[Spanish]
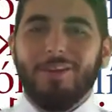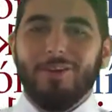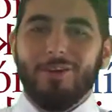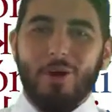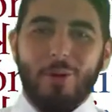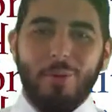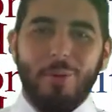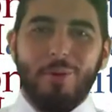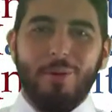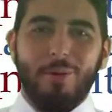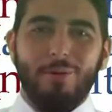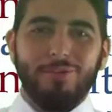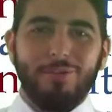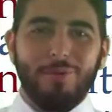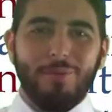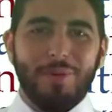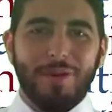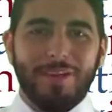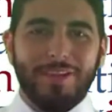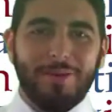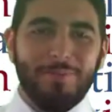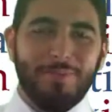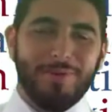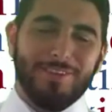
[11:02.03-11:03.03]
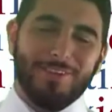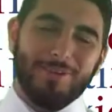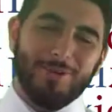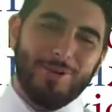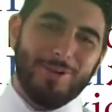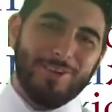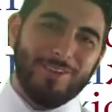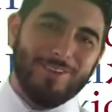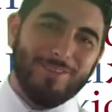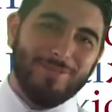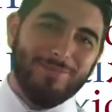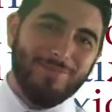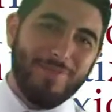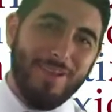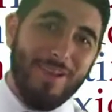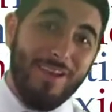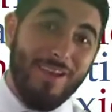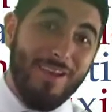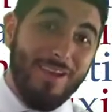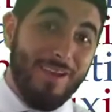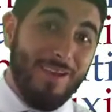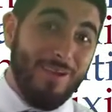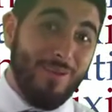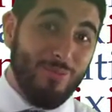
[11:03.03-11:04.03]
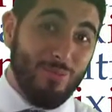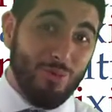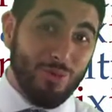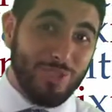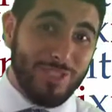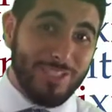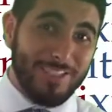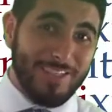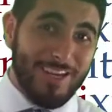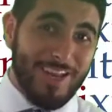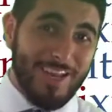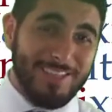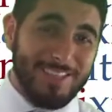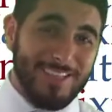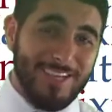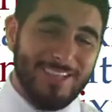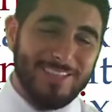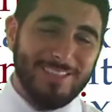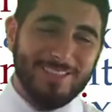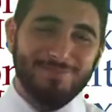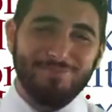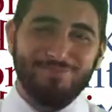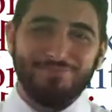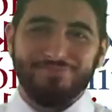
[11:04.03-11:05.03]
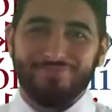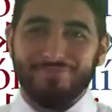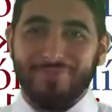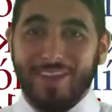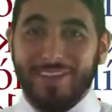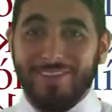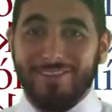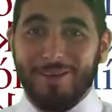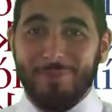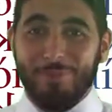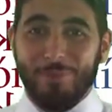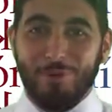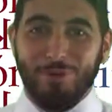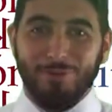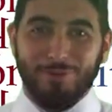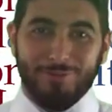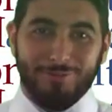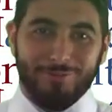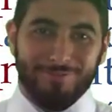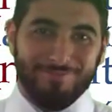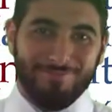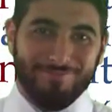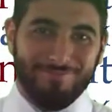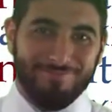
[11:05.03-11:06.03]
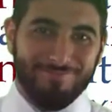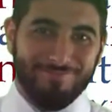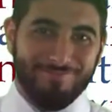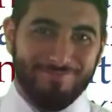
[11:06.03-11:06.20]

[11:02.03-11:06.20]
No vivamos en víctimas, señores. Muchas gracias. Hasta pronto.